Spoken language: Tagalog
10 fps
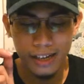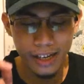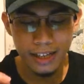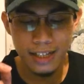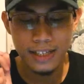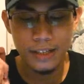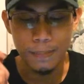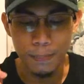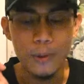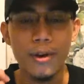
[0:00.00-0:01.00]
heals
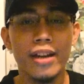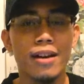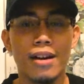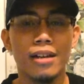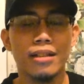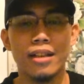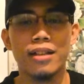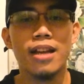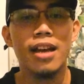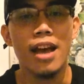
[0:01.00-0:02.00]
the brokenhearted
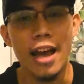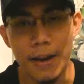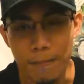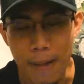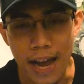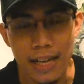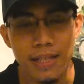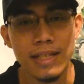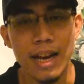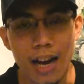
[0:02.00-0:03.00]
and
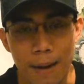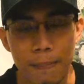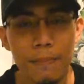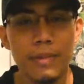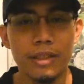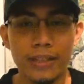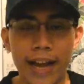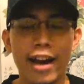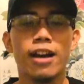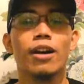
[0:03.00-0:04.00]
binds up
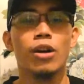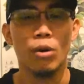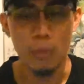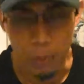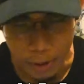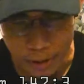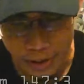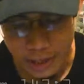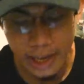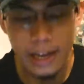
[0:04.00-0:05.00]
their
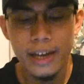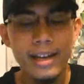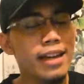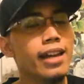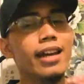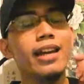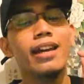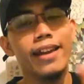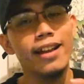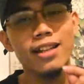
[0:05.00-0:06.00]
wounds. He
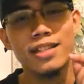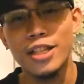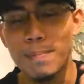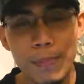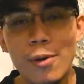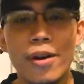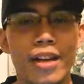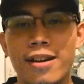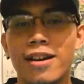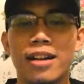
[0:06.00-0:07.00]
heals the
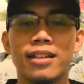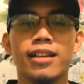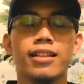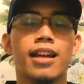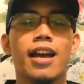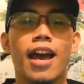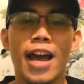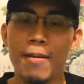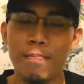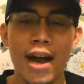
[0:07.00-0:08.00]
brokenhearted
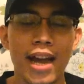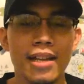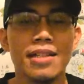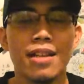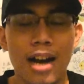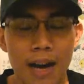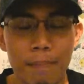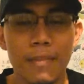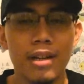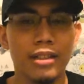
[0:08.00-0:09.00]
and binds
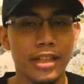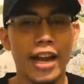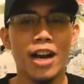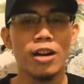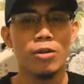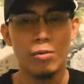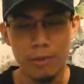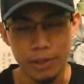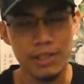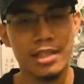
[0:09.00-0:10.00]
up their
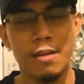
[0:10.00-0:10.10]
wounds.